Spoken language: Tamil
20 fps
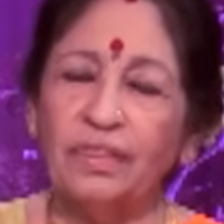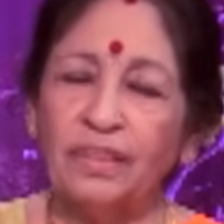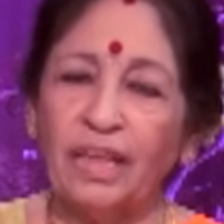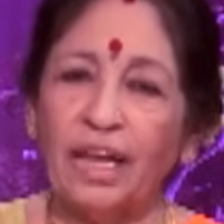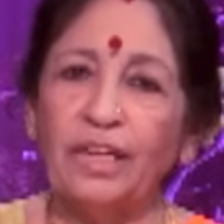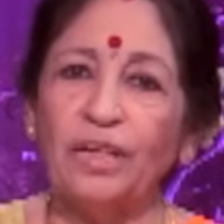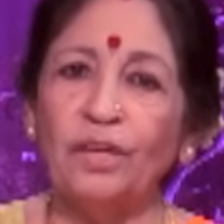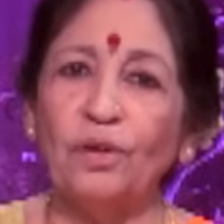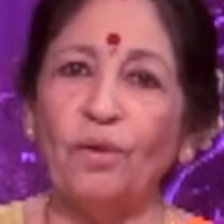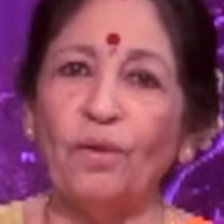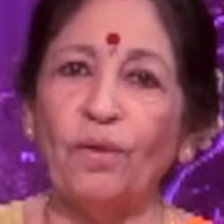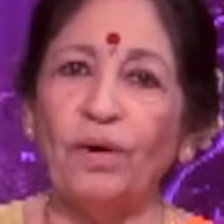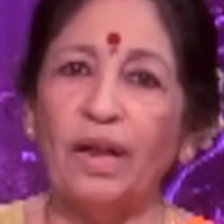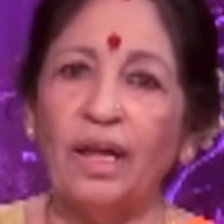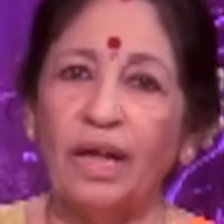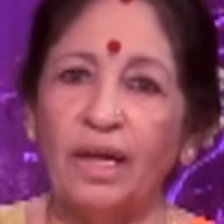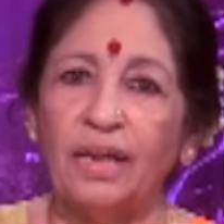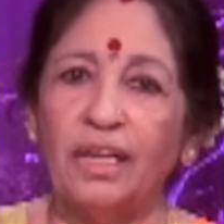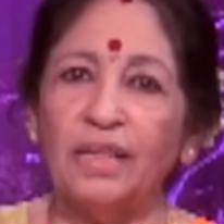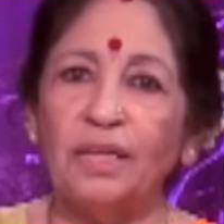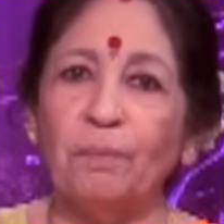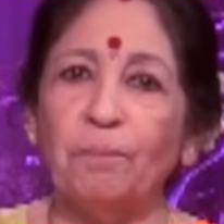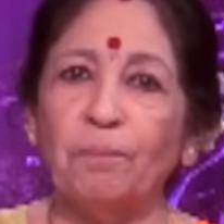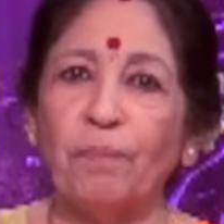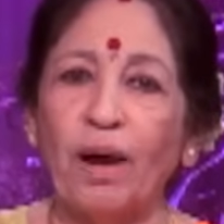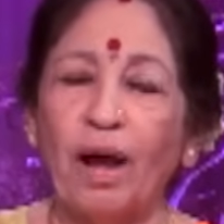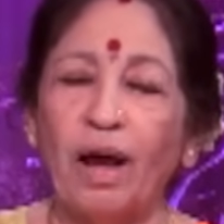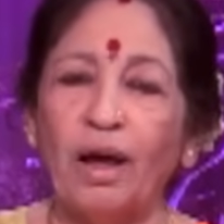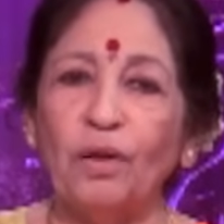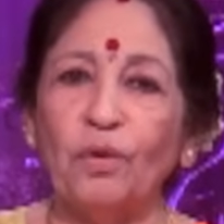தயிரோட அல்லது
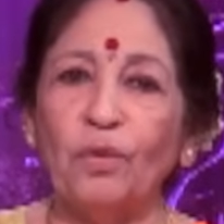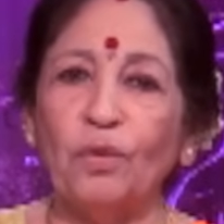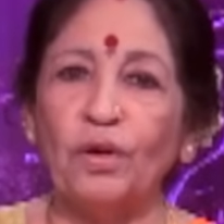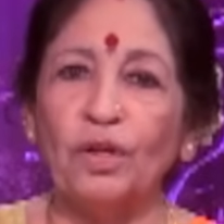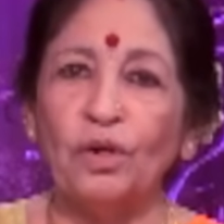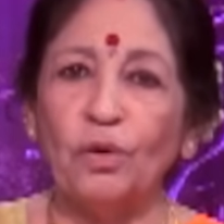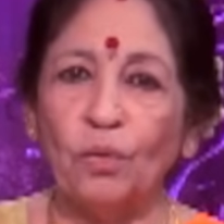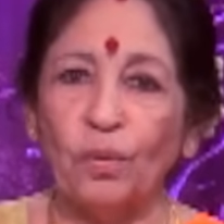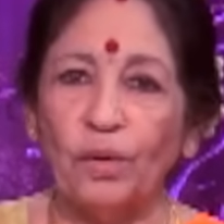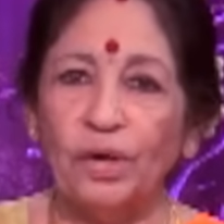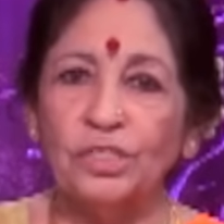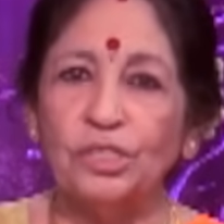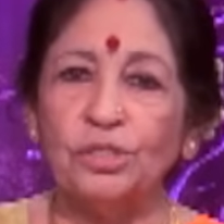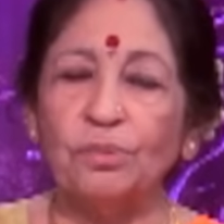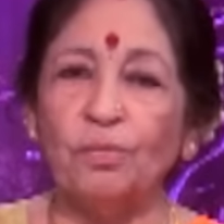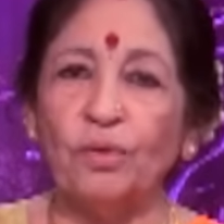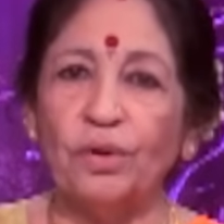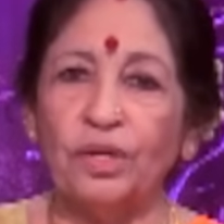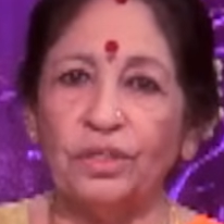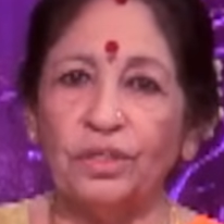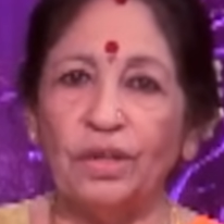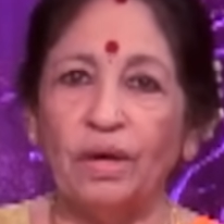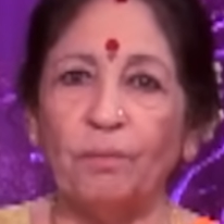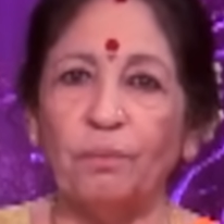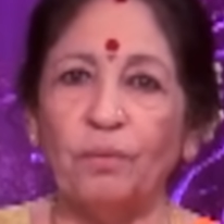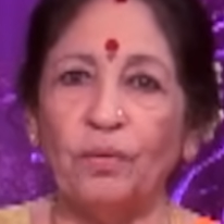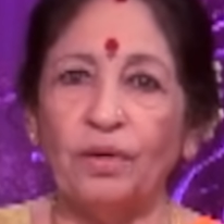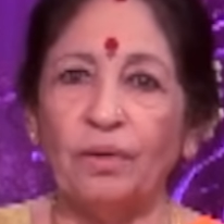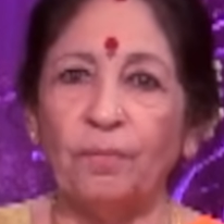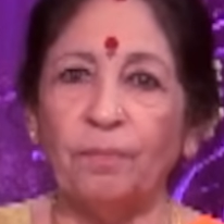பாலோட குழைச்சி முகத்தில்
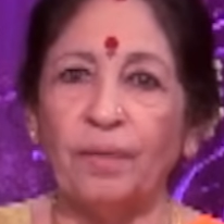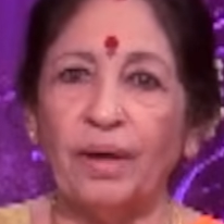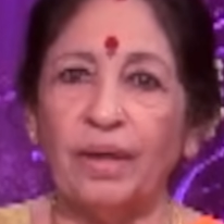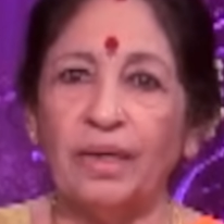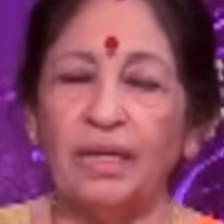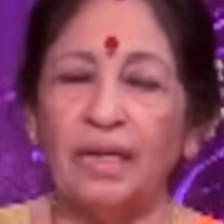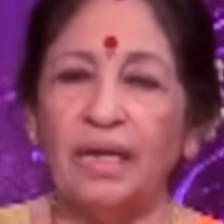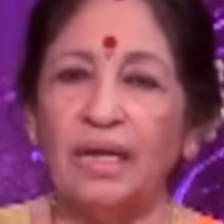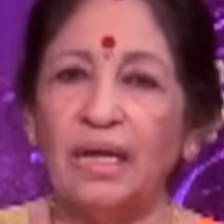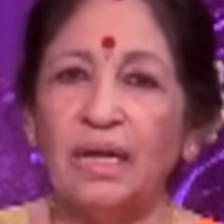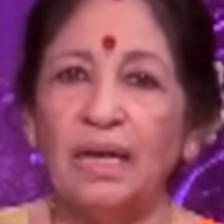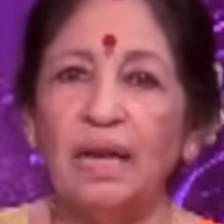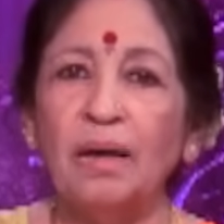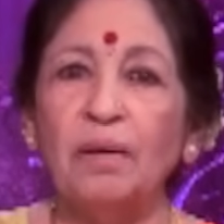போட்டு பாருங்கள்